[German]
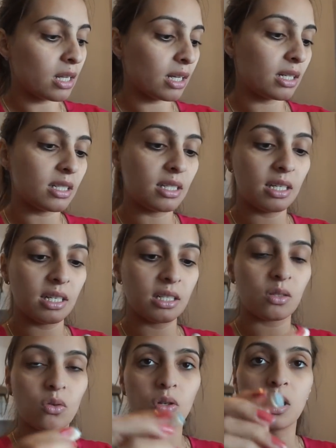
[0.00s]
Dann ist hier
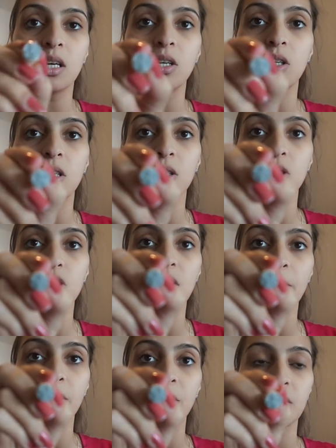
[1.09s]
so ein äh,
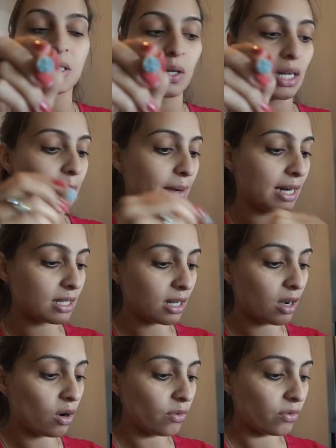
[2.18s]
Stempel mit so einer Libelle
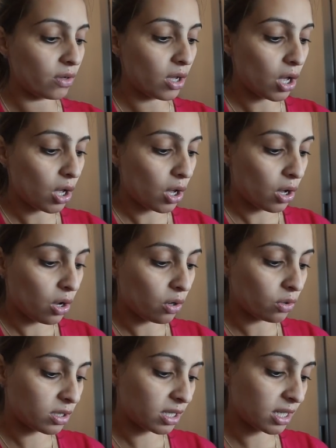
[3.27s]
drauf.
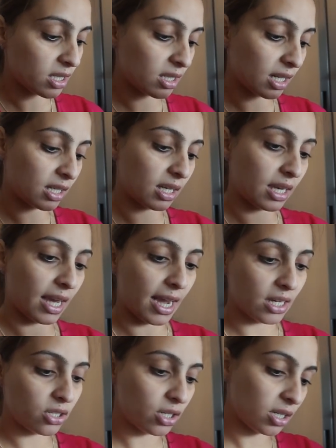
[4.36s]
Und hier sind dann die
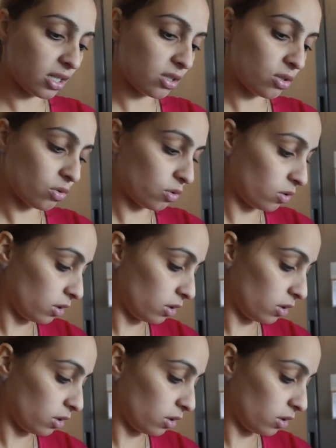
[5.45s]
Kärtchen dazu.